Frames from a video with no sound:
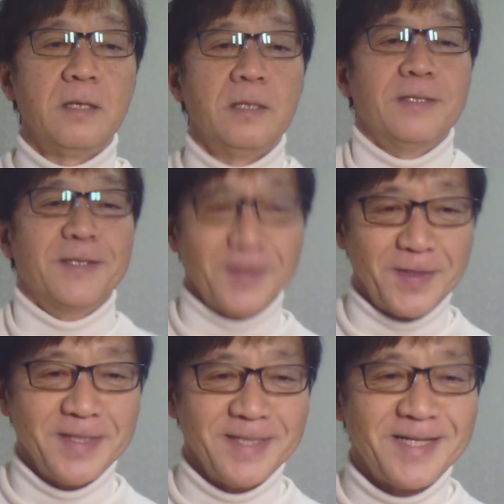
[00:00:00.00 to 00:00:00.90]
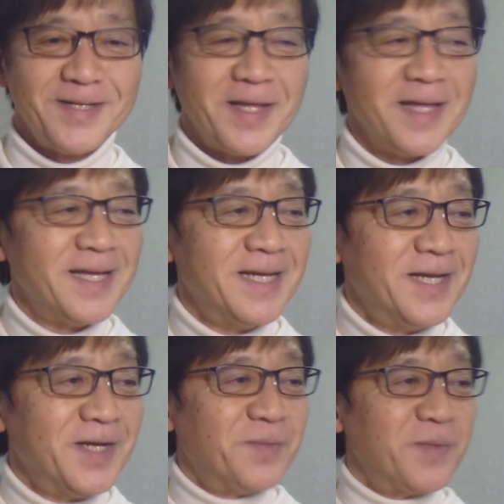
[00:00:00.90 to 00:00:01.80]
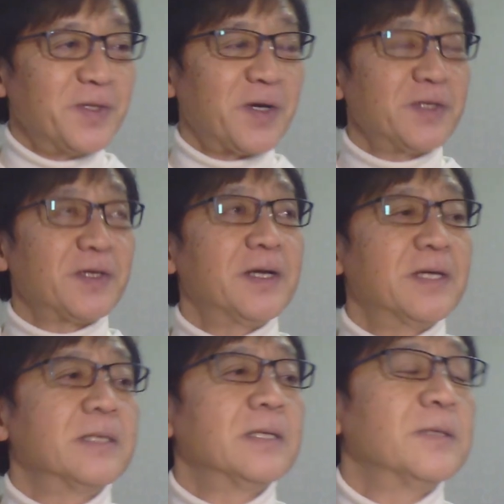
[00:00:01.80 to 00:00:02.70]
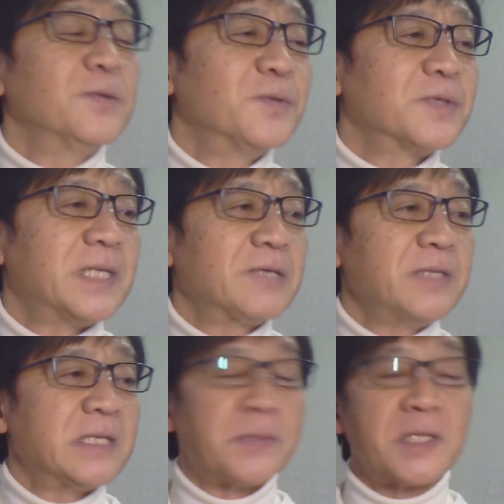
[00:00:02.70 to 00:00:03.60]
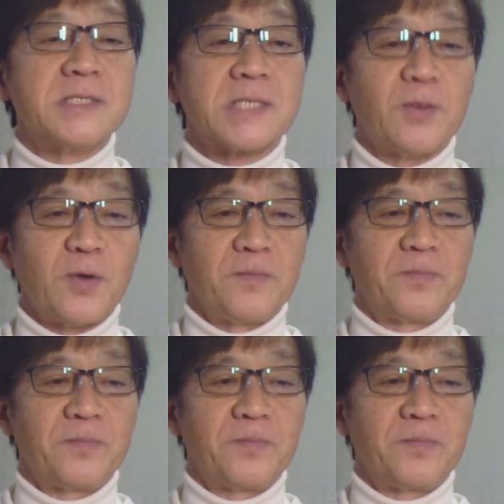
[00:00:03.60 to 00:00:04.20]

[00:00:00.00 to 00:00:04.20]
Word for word: なんかなのでまあなかなかあの気楽に始めたんですけど